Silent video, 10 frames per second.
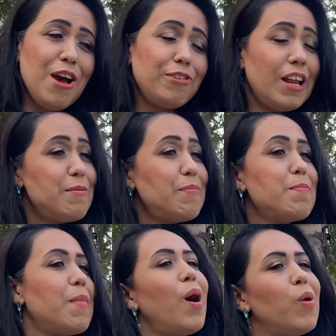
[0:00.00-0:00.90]
فلما
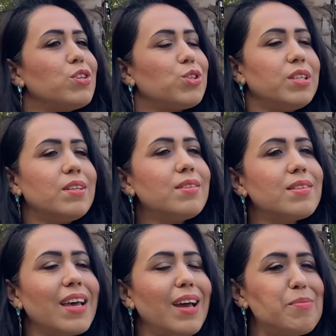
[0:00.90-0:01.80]
ما وجدت
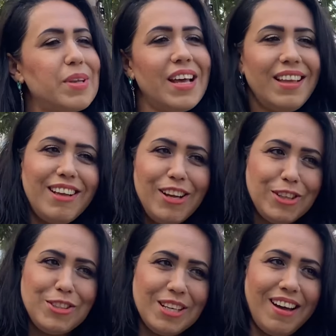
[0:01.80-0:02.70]
كان من إحدى
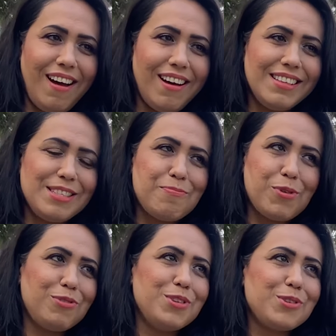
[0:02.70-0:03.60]
الاقتراحات
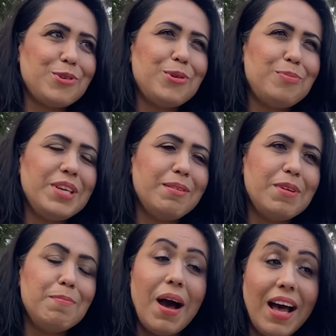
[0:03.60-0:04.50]
بروفيسور
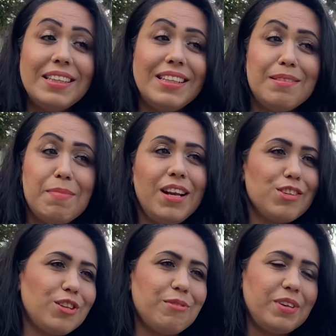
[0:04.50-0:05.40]
بالمعهد اللي
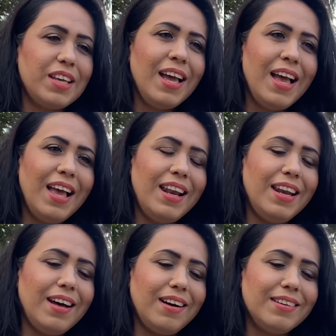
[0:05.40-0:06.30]
بلشنا فيه
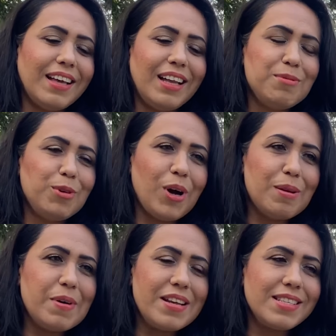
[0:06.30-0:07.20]
لتعليم اللغة
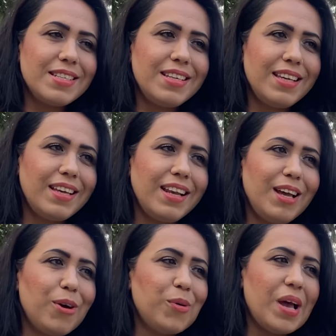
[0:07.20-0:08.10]

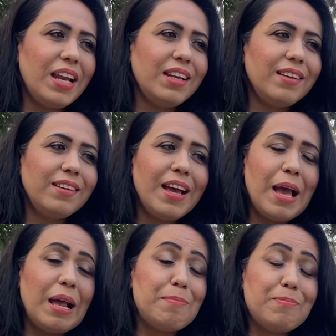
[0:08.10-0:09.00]
البرازيلية هو قال لي
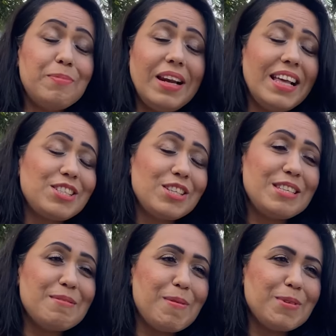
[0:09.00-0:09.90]
ليش
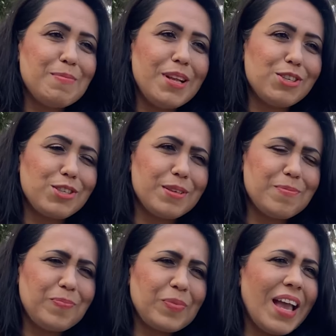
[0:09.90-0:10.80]
أنت ما بتبلشي؟
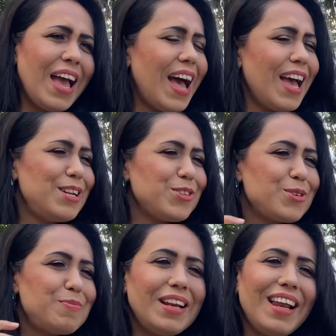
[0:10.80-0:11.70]
هاي
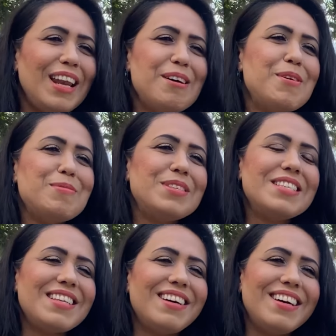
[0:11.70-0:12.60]
الجملة لهلا ما
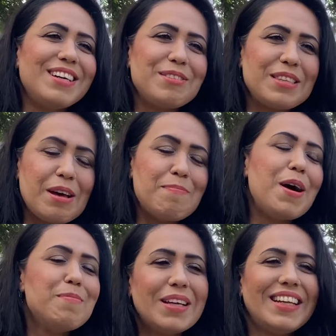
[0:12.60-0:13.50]
بنساها
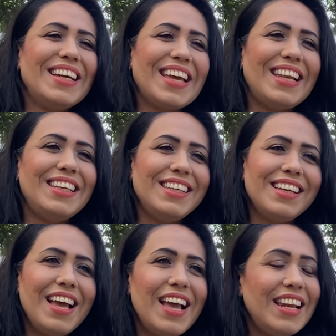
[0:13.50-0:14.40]
تماما هيك قال لي
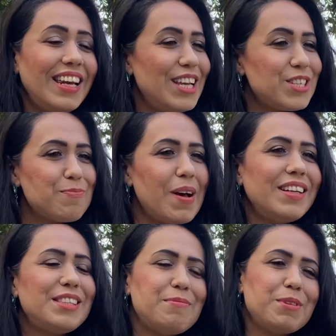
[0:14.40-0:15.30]
ليش ما
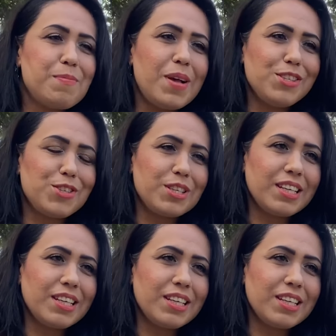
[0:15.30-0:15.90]
أنت بتبلشي؟